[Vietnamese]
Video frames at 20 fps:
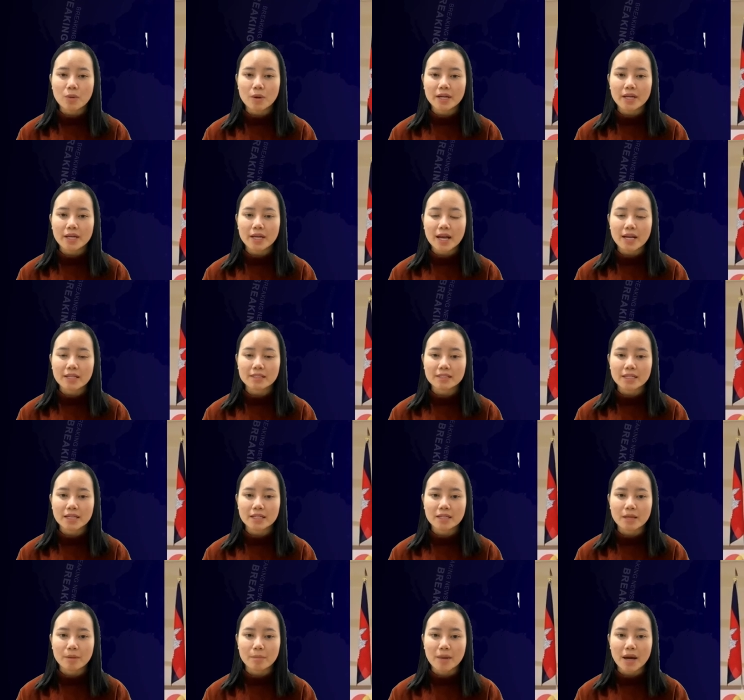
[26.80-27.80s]
quan hệ
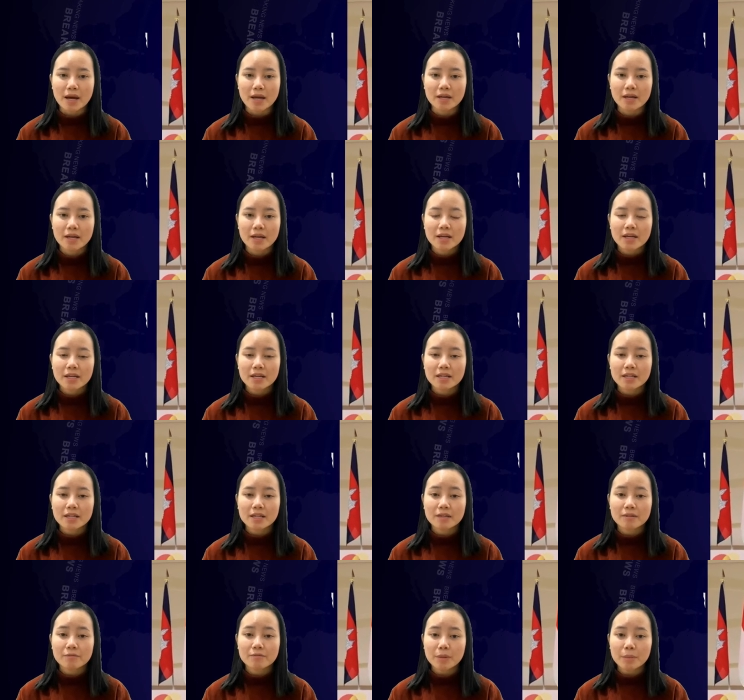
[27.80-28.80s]
ASEAN-Nhật Bản
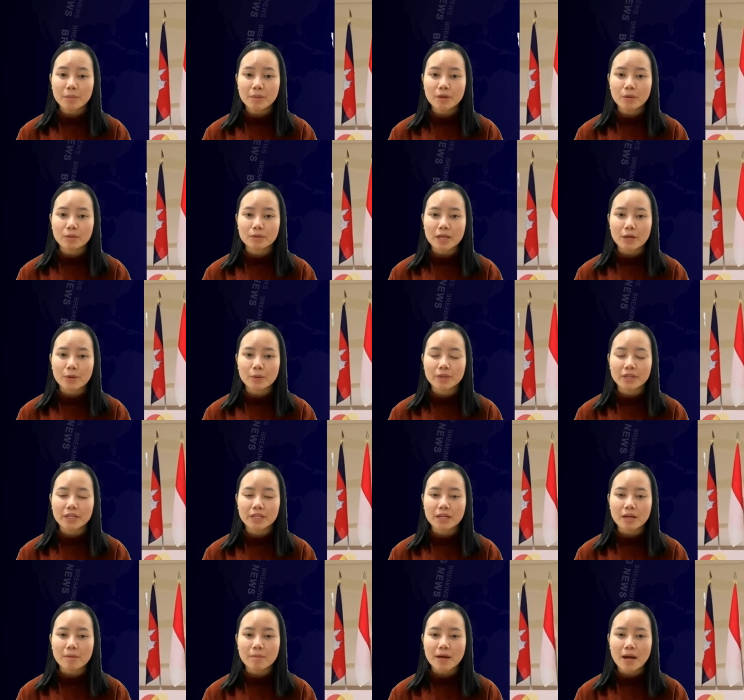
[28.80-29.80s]
khi phát biểu tại hội
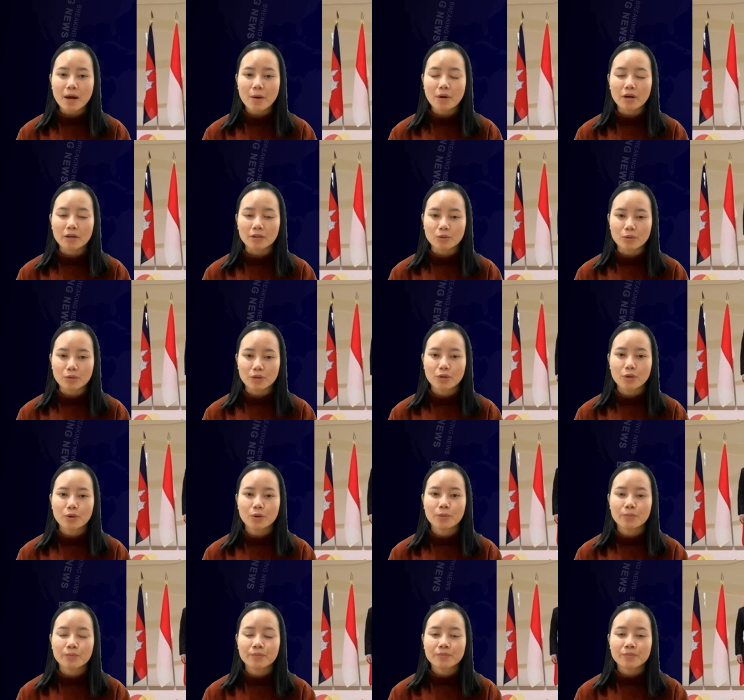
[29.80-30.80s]
nghị cấp cao ở
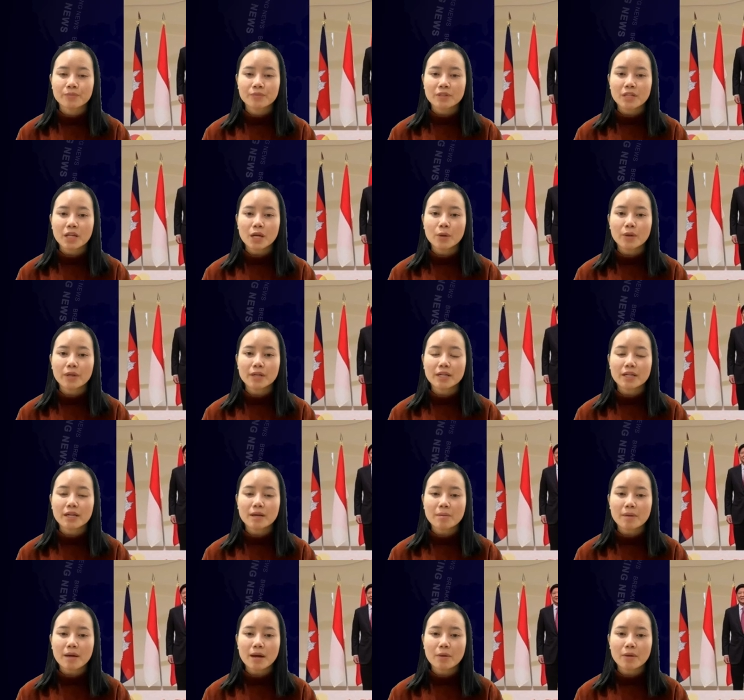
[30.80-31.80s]
Tokyo. Tại hội nghị
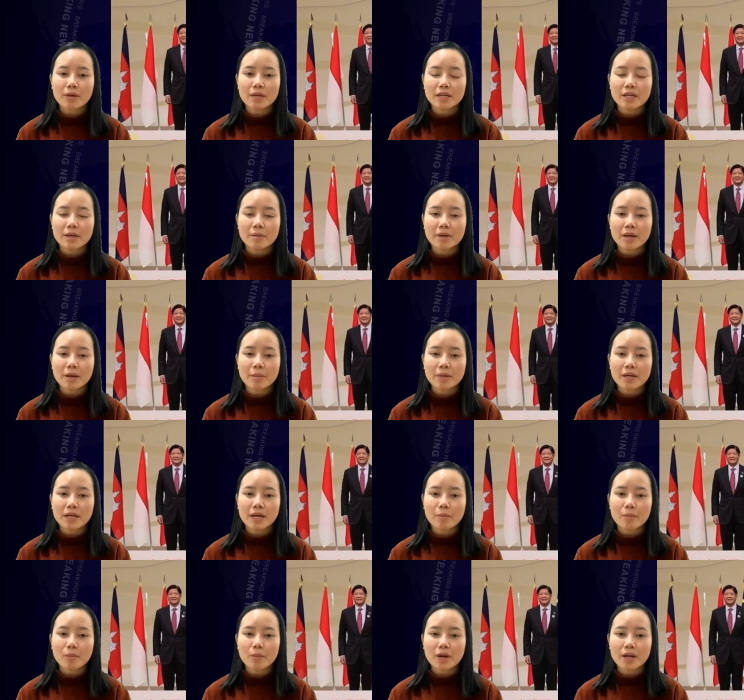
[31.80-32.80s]
cấp cao kỷ niệm 50
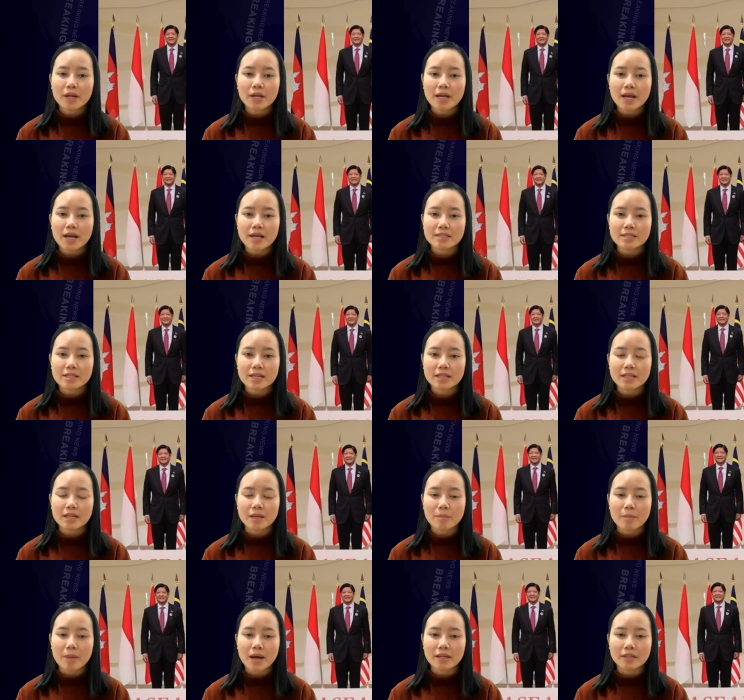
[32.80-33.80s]
năm quan hệ
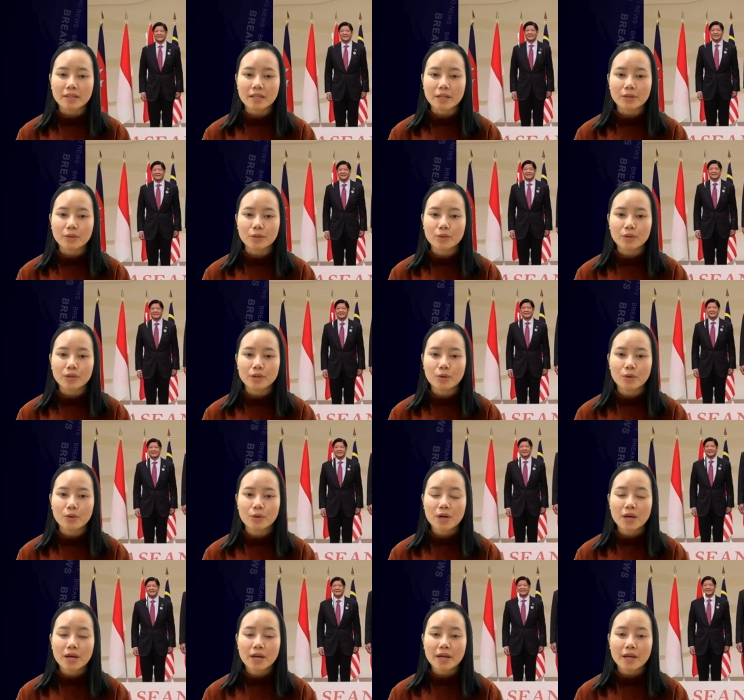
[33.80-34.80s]
ASEAN-Nhật Bản tại
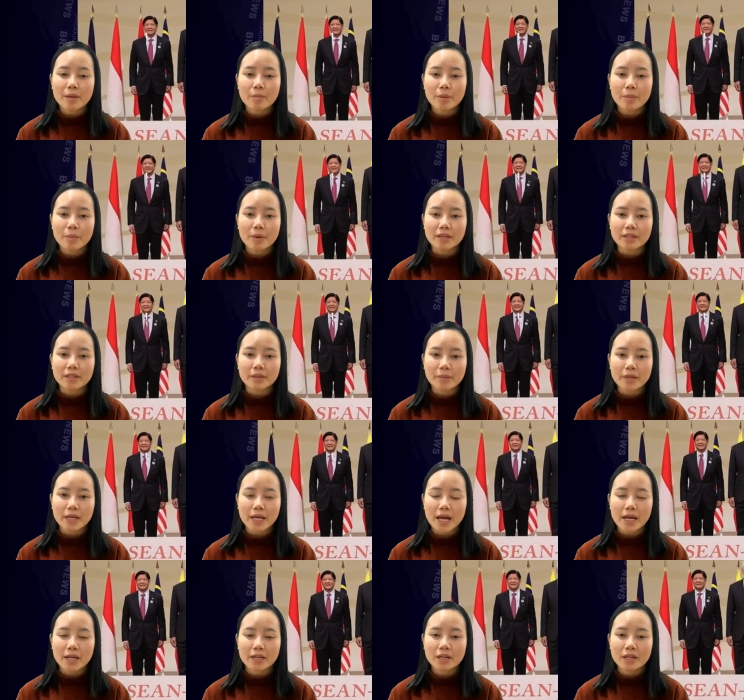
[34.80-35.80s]
Tokyo ngày 17 tháng
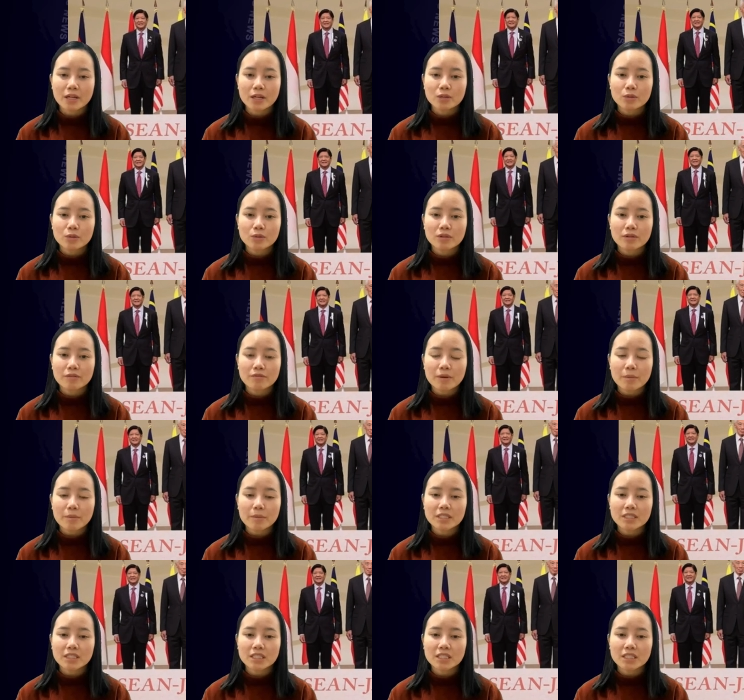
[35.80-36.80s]
12, Thủ tướng Phạm
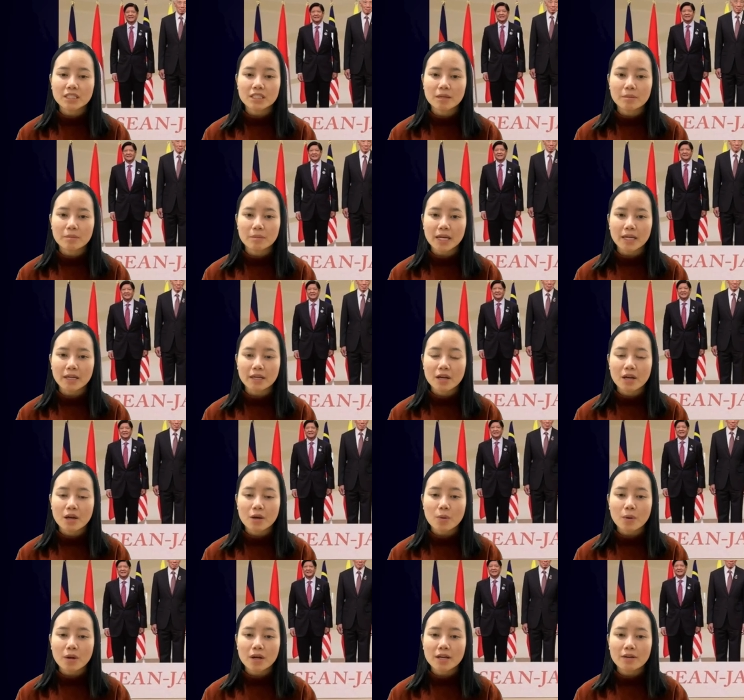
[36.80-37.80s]
Minh Chính nhấn mạnh
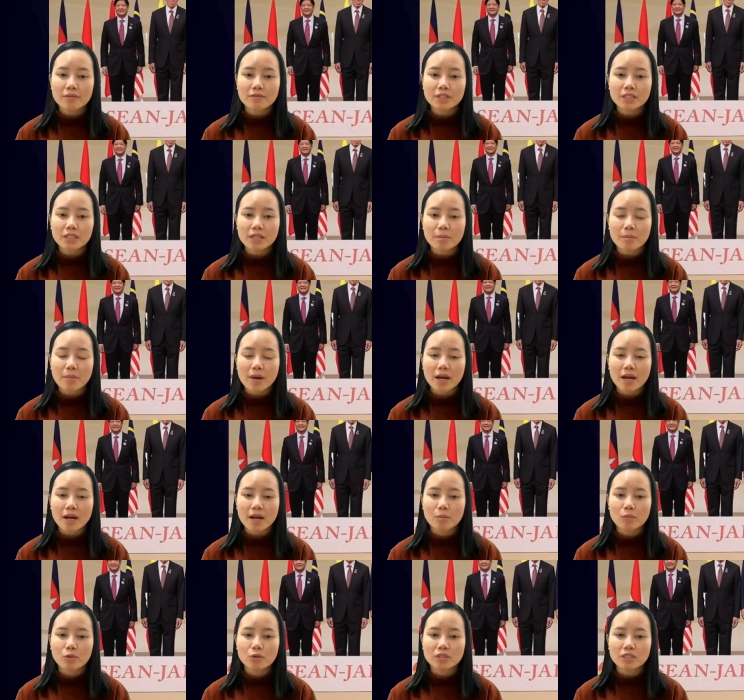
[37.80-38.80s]
quan hệ với Nhật Bản
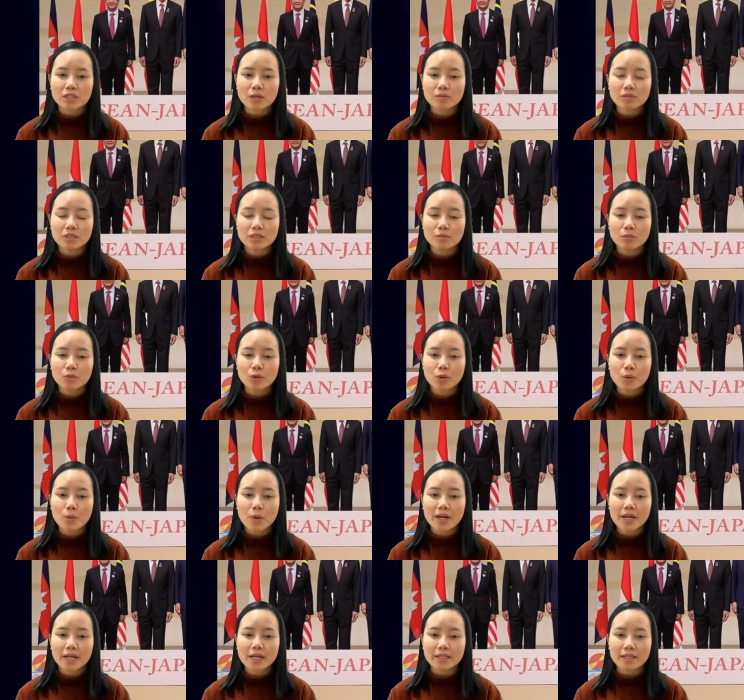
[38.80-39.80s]
là một trong những mối
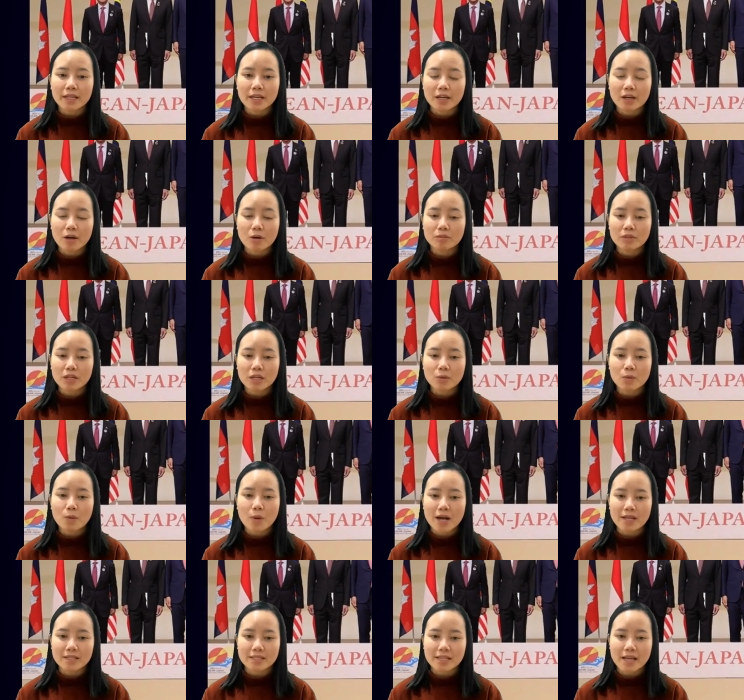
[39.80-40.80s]
quan hệ thành công nhất của
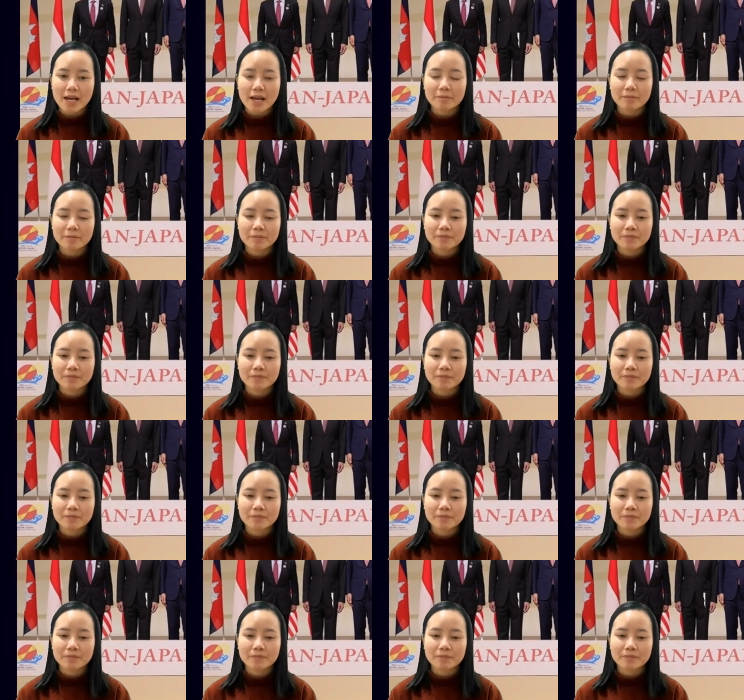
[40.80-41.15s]
ASEAN.